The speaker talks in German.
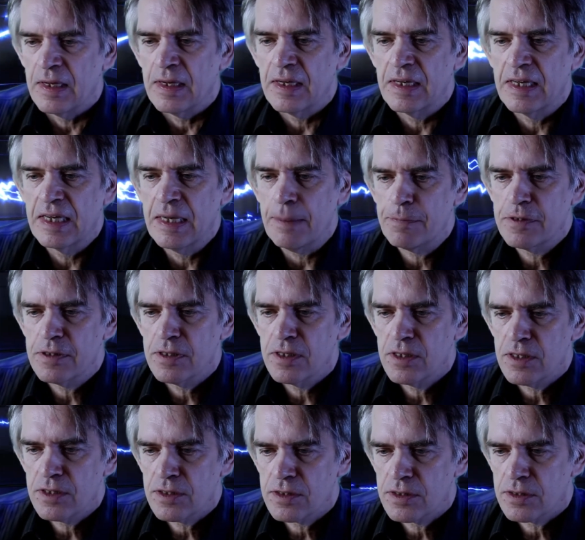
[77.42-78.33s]
gibt
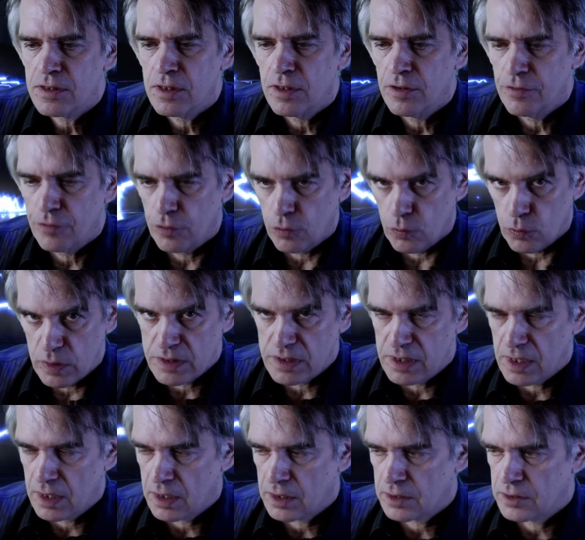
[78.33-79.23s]
es,
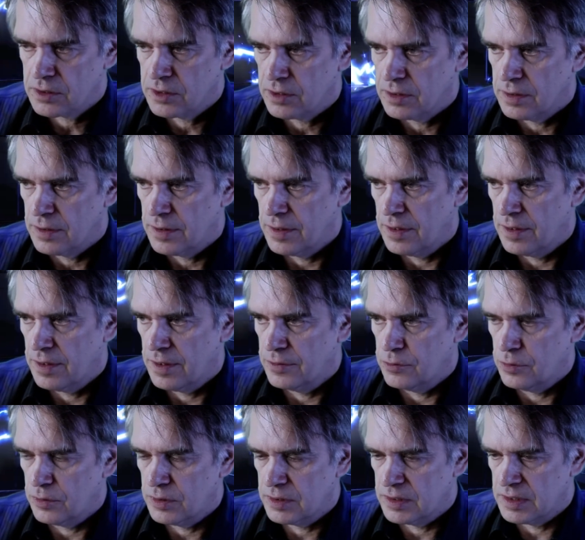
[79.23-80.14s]
verursacht äh,
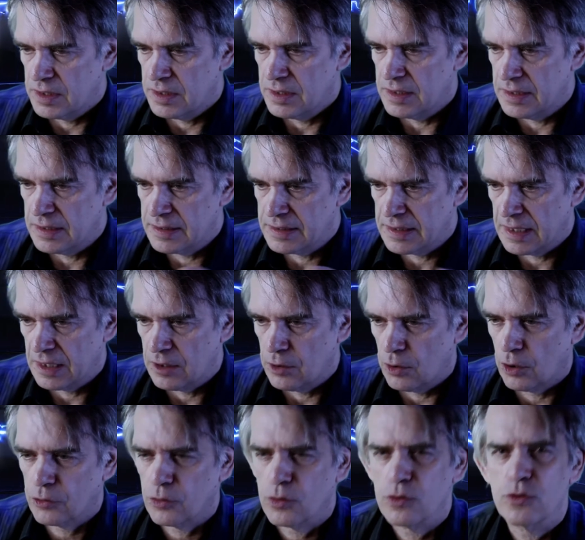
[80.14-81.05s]
durch die digitale
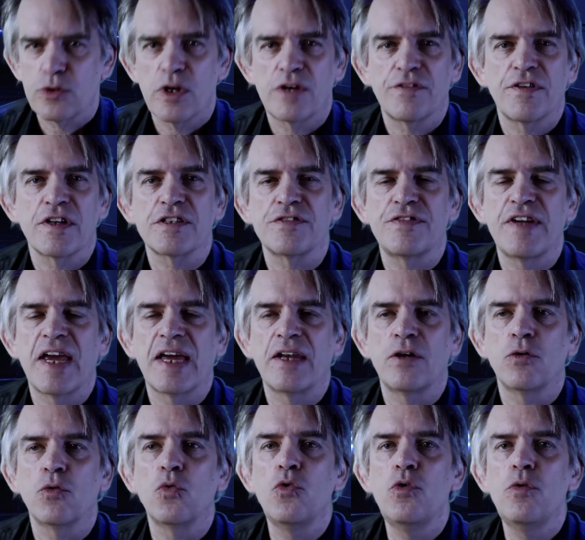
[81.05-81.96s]
Ordnung, so etwas wie ein
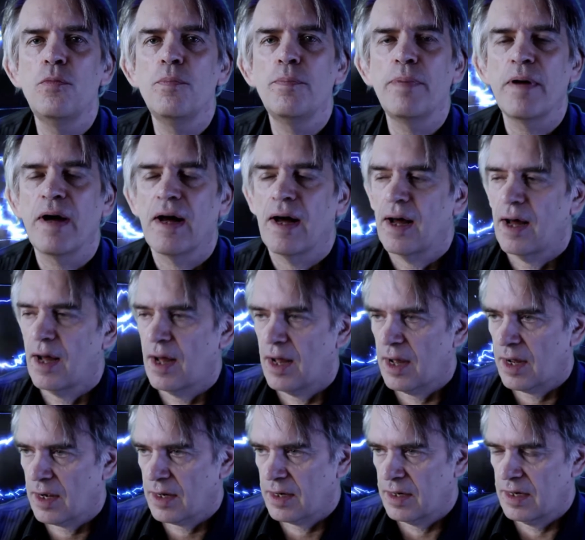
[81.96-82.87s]

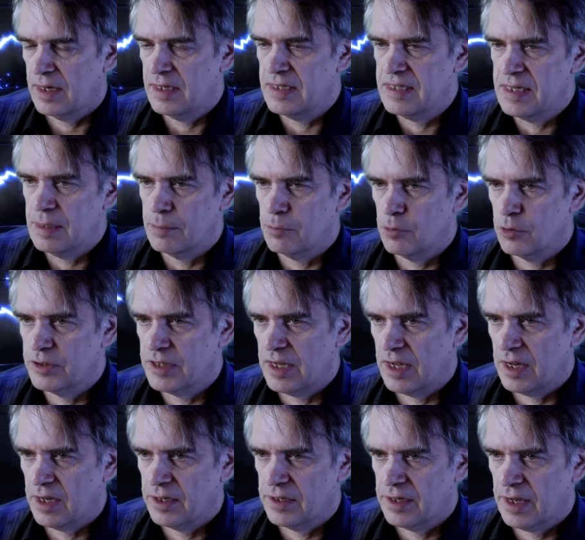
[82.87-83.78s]
Unbehagen in der
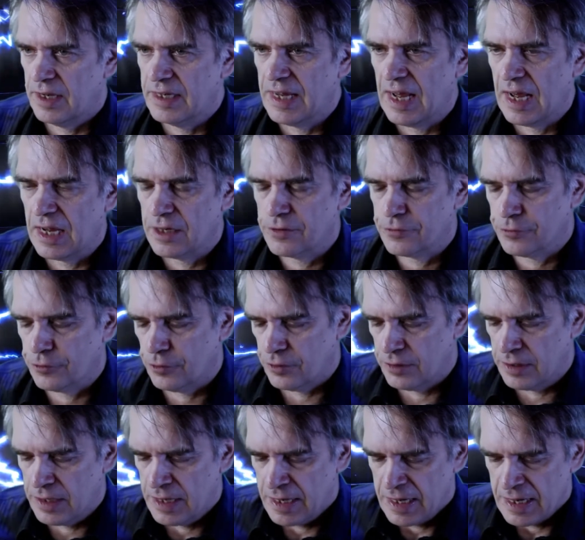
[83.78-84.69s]
Moderne, eine Art
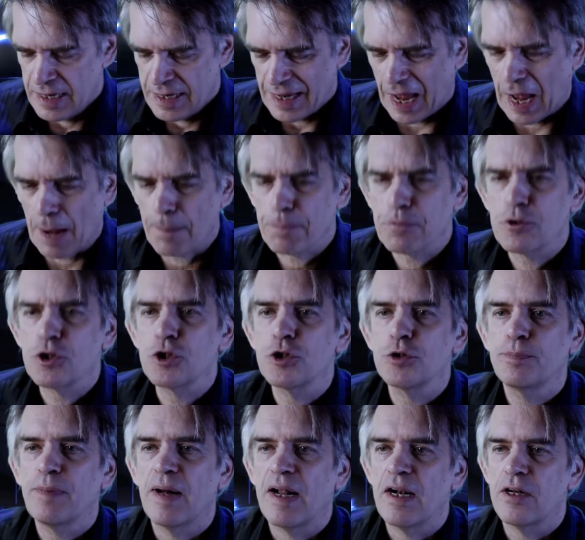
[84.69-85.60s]
von
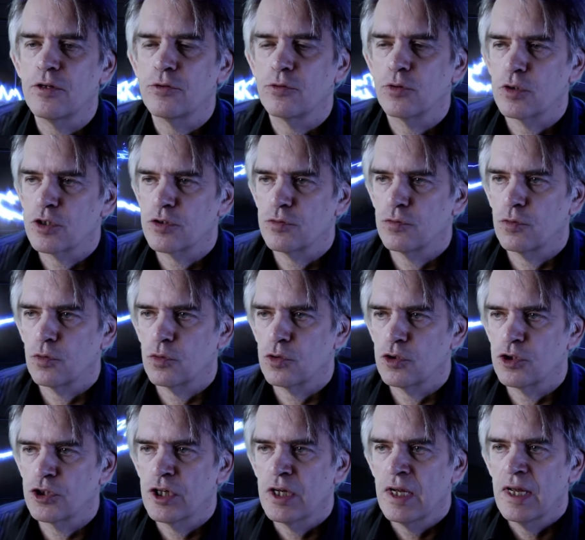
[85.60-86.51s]

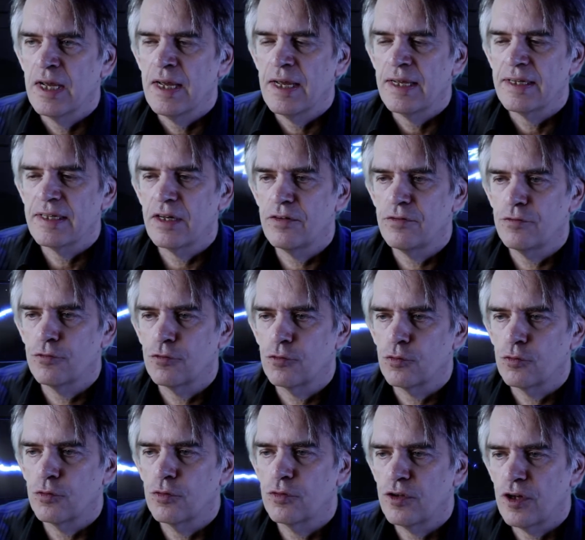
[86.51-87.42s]
Abspaltungswunsch, den,
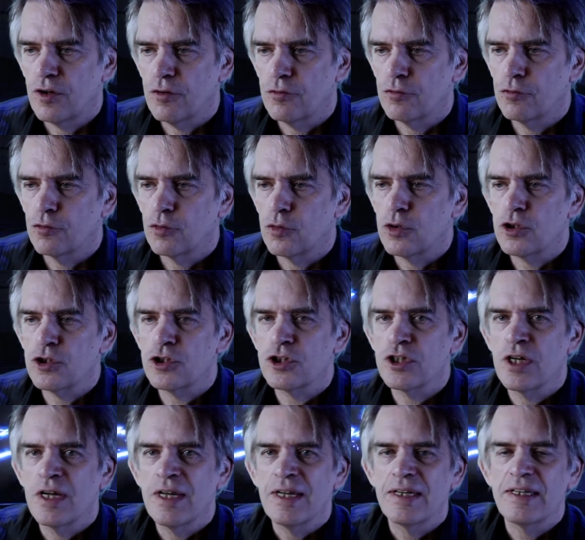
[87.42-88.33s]
den
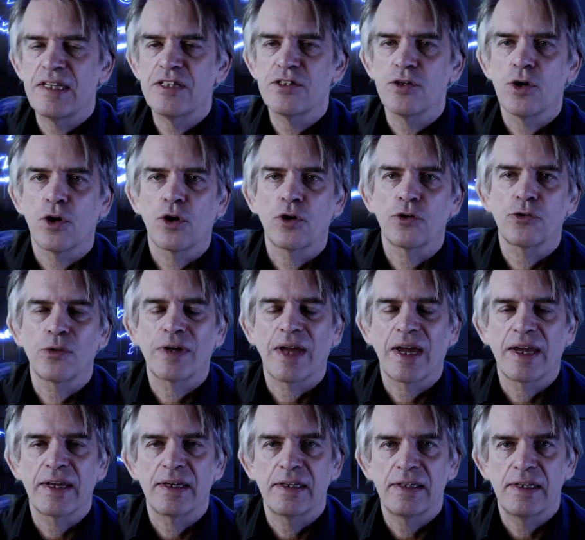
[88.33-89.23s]
Wunsch, diese Ordnung
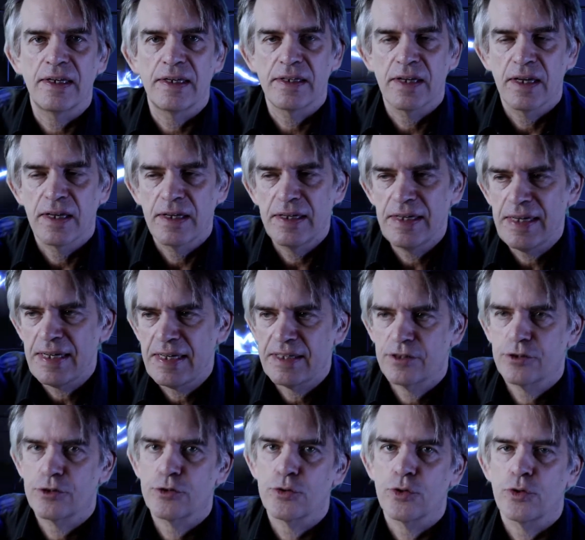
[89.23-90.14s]
eigentlich
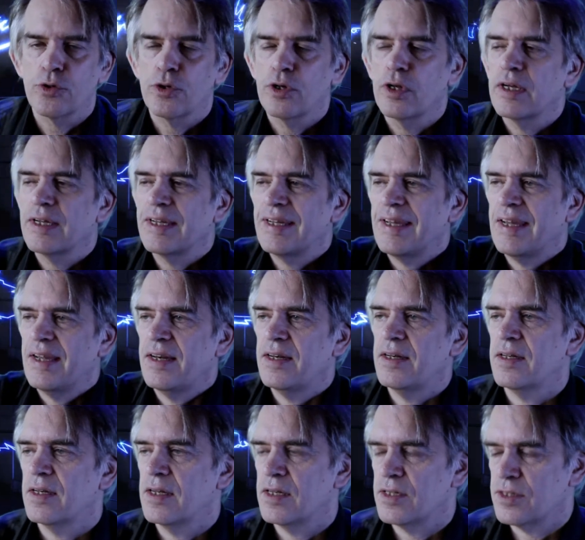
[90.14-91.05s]
nicht zur
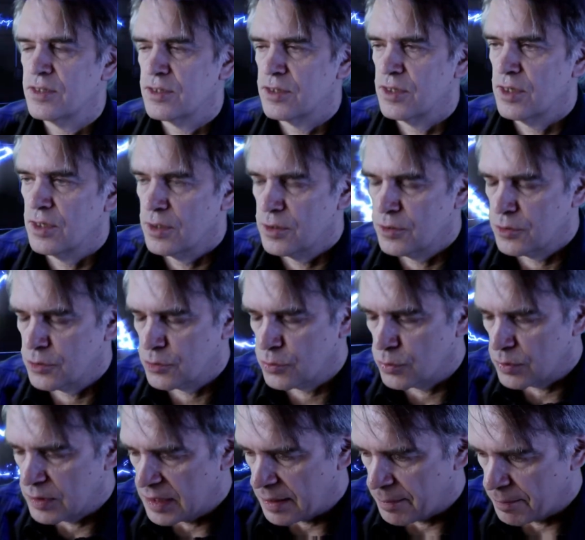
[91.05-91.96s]
Kenntnis zu
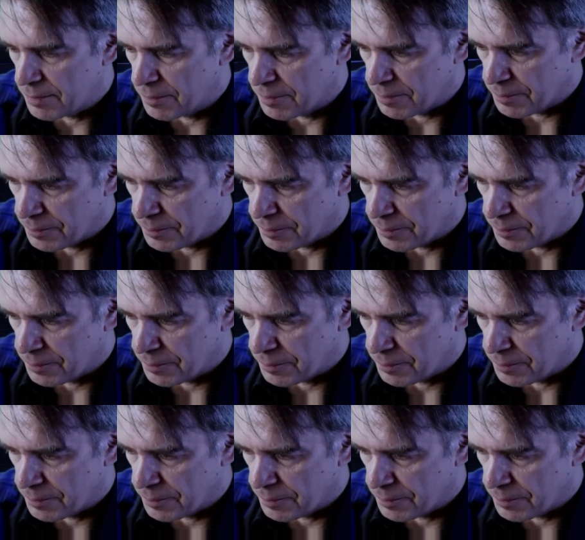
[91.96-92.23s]
nehmen.